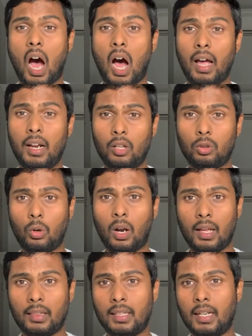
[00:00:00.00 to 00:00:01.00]
ஆயிரத்தி
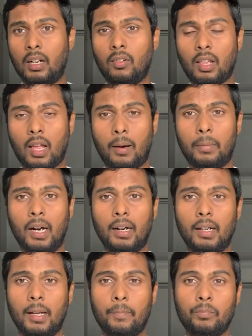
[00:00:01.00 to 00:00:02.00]
தொள்ளாயிரத்தி எழுபதாம் ஆண்டு